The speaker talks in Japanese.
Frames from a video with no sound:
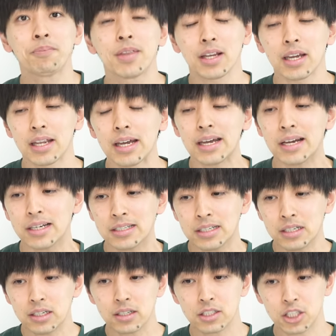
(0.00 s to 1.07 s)
だから、
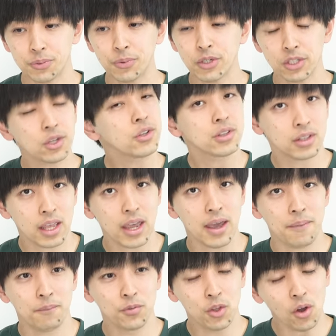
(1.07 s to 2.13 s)
自分にとっ
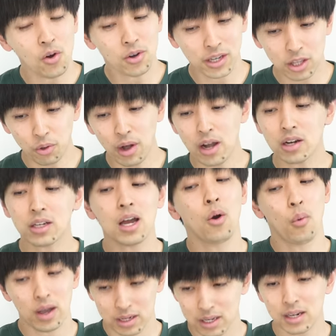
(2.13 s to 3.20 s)
てどう受け取られるか
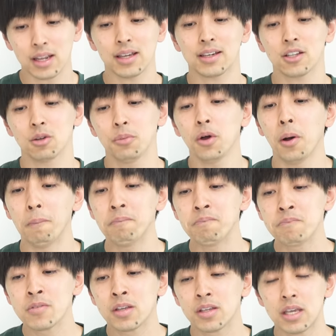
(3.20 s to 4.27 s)
はわからないけども、
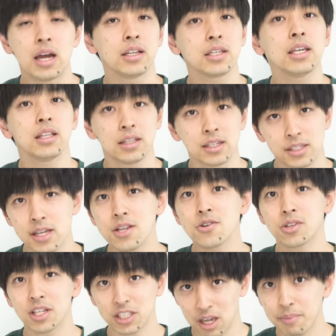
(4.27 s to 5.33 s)
やりきった全
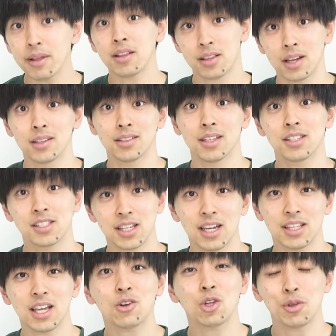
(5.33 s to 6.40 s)
力で喋ったって、
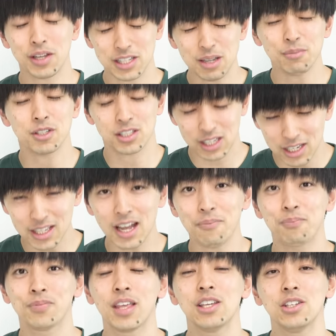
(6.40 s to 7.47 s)
伝えたいことは全部伝え
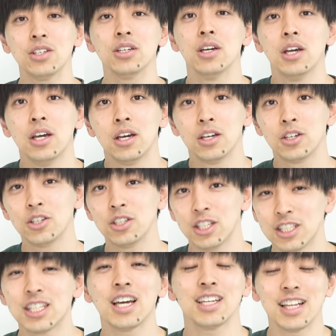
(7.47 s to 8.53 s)
たっていう、風
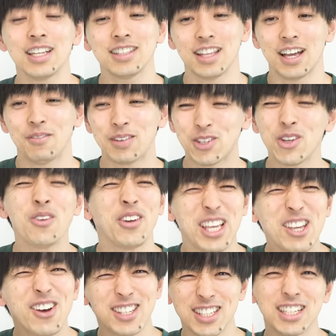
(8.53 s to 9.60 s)
にしたいなって、まあ、それでも
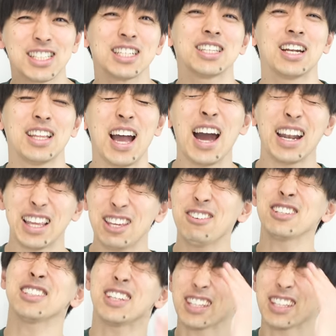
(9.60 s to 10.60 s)
言い忘れちゃったりねあれ言い忘